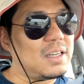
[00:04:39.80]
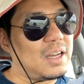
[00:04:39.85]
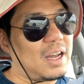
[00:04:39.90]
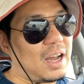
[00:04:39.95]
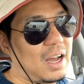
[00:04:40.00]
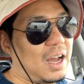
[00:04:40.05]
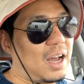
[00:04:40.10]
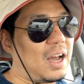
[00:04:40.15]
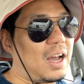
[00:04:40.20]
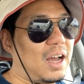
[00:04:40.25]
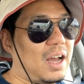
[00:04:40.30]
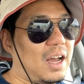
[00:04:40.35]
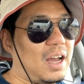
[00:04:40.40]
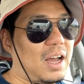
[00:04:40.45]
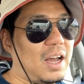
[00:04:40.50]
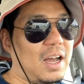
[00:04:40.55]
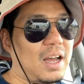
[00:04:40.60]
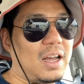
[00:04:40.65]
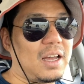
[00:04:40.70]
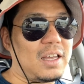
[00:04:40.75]

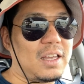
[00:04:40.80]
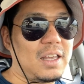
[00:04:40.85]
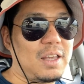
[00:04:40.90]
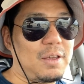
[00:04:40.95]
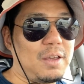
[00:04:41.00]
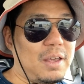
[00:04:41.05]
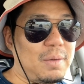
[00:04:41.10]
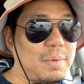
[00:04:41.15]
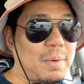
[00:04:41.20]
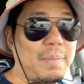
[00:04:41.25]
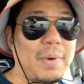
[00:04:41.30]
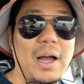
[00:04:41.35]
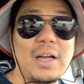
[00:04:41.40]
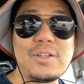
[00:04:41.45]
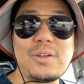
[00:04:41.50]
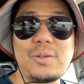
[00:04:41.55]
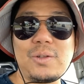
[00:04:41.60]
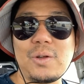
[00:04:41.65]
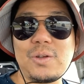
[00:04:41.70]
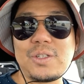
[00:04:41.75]
uh,
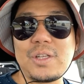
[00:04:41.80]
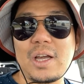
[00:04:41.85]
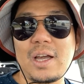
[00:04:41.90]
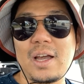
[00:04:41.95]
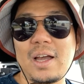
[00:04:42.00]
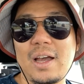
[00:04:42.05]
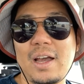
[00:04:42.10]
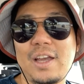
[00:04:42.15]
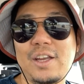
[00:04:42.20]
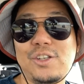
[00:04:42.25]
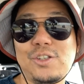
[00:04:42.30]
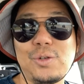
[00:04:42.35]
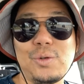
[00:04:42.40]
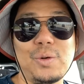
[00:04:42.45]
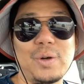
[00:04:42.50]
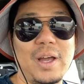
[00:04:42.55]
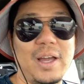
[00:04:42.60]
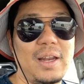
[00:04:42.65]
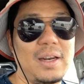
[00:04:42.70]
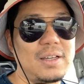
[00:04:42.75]
ipapasok daw sa
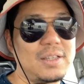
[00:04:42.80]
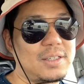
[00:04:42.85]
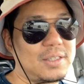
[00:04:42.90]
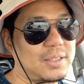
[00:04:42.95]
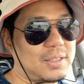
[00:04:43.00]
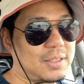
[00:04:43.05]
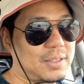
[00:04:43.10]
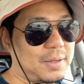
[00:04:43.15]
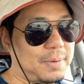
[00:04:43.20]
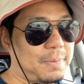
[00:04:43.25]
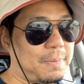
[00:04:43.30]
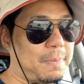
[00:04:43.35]
insurance